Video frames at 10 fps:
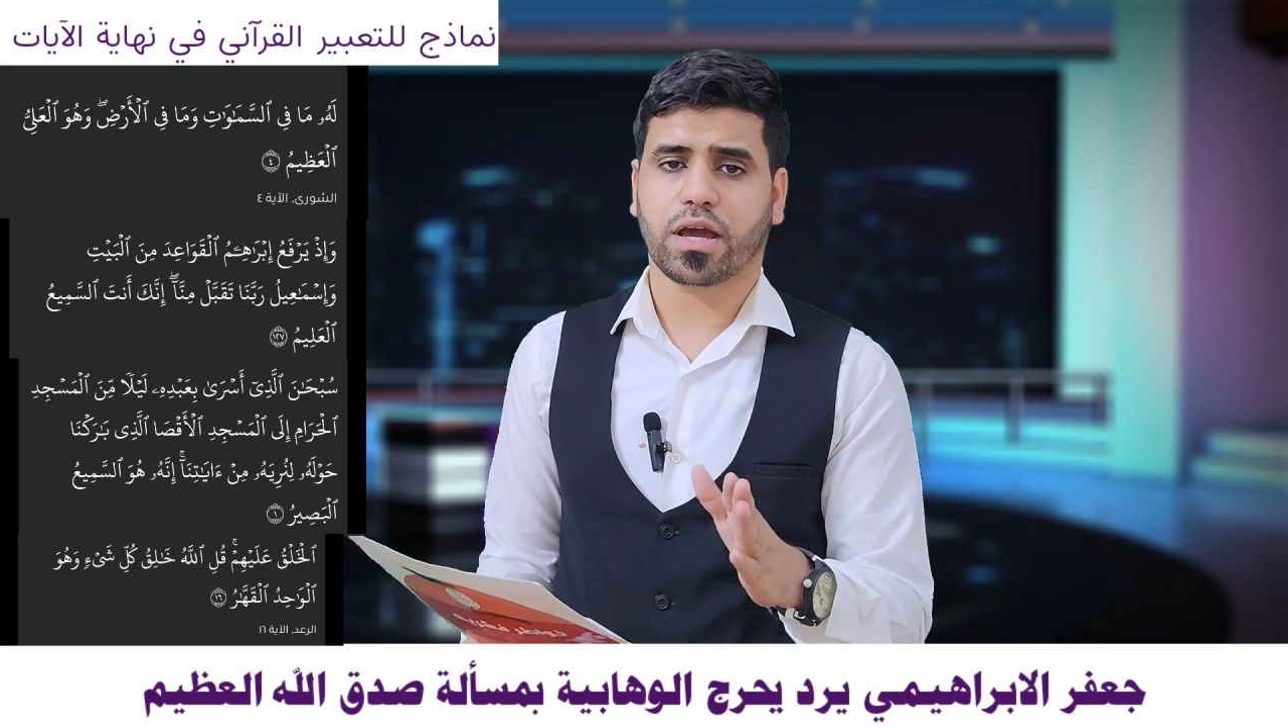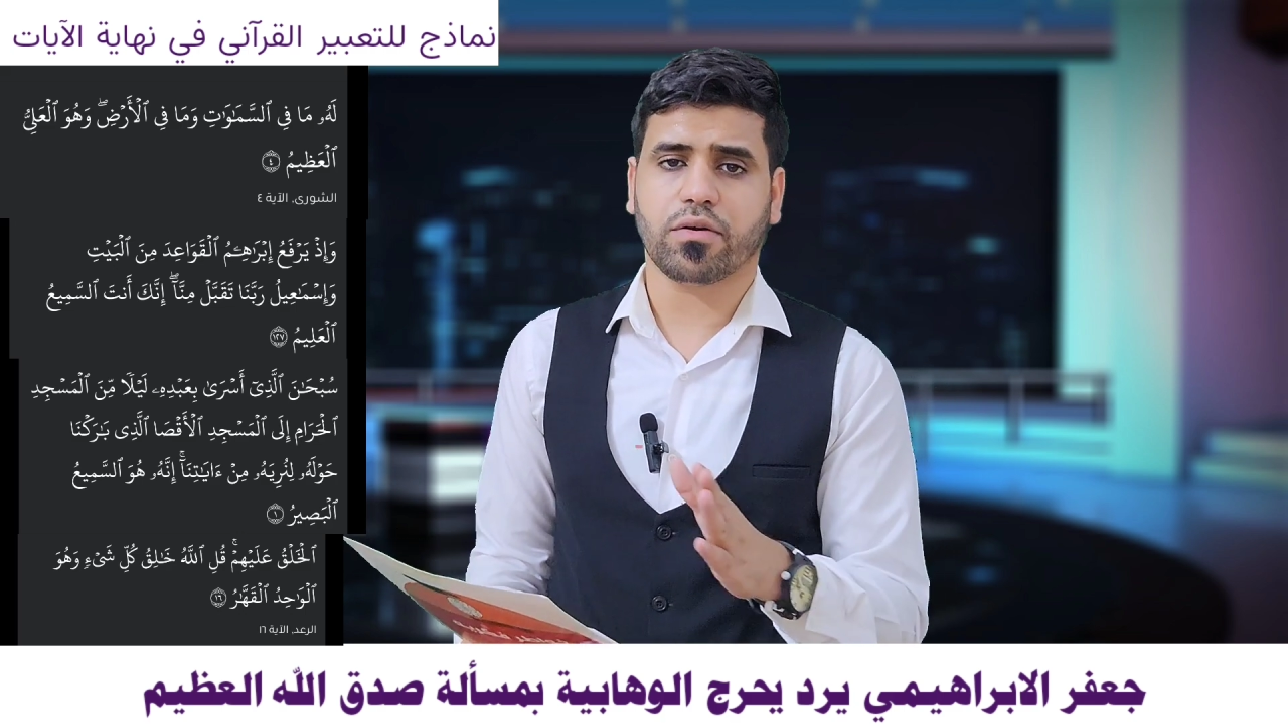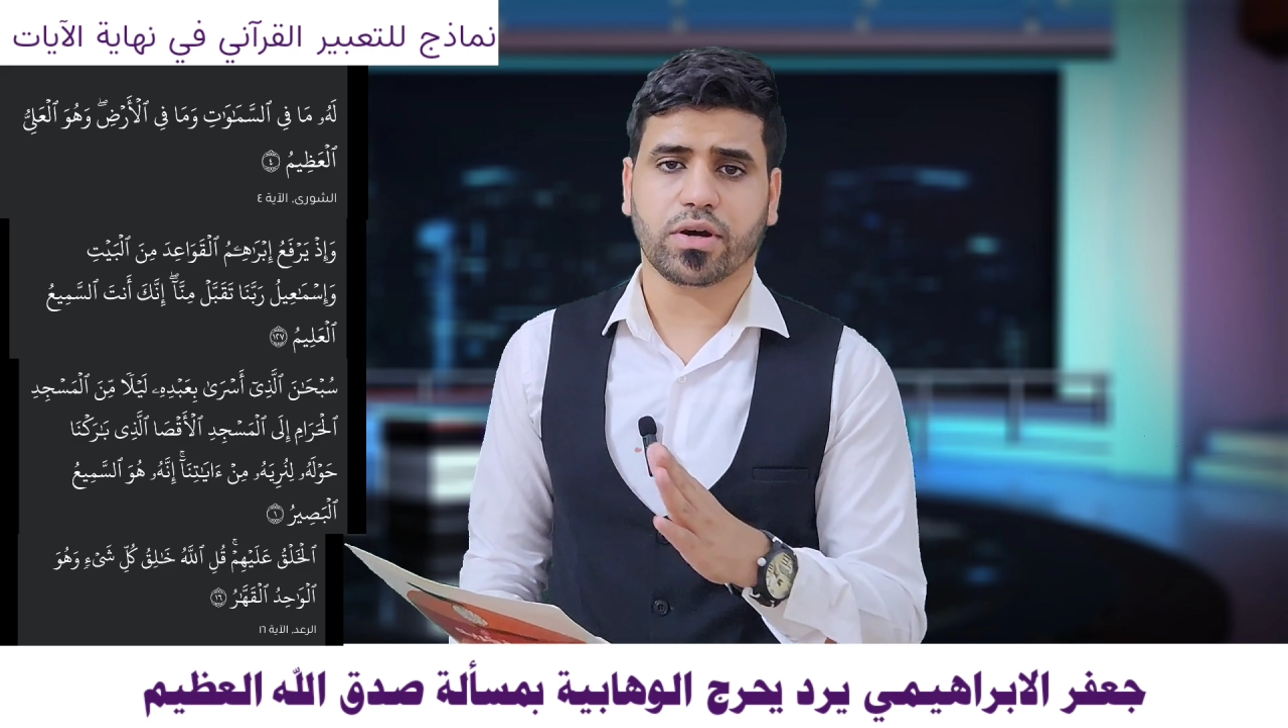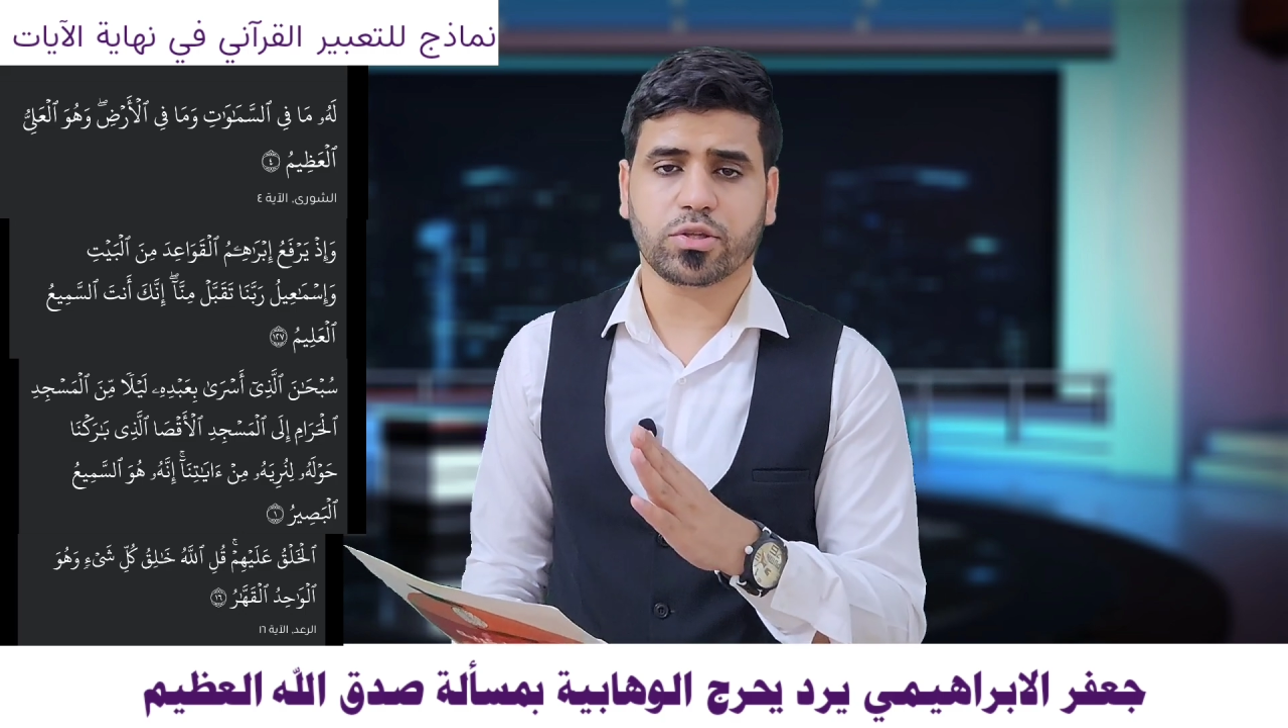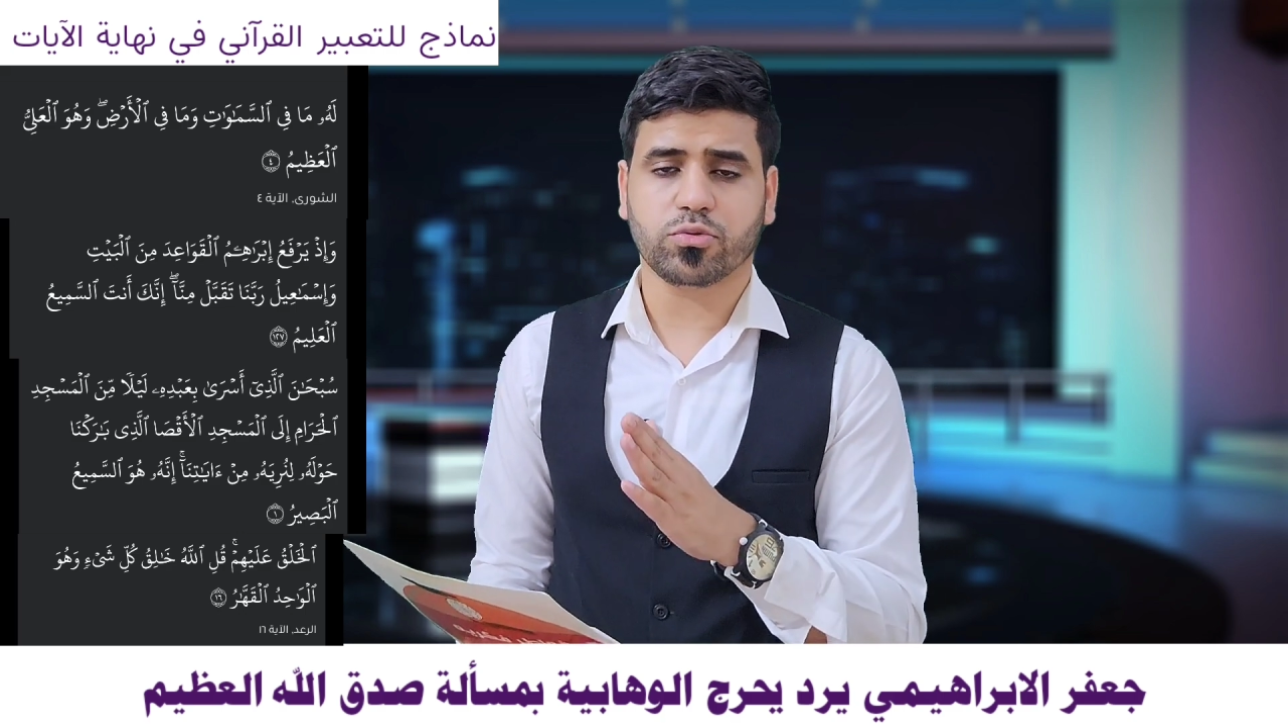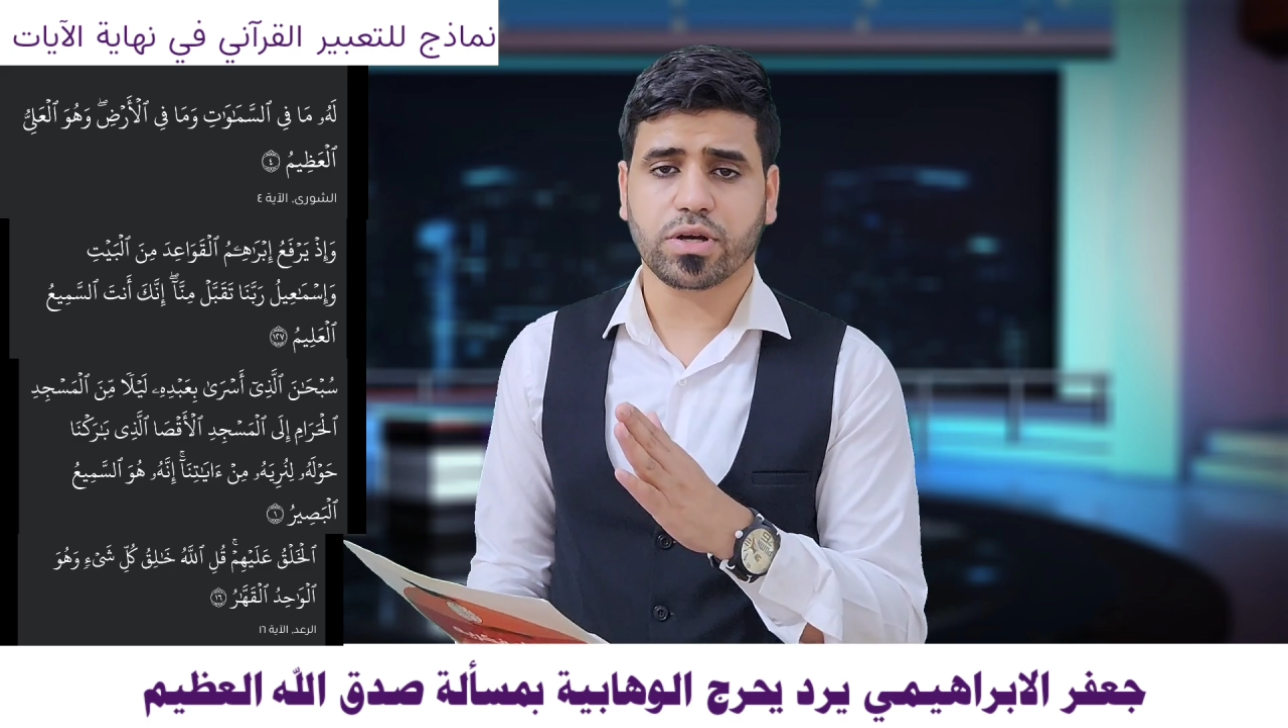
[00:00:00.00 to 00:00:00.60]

اخواتي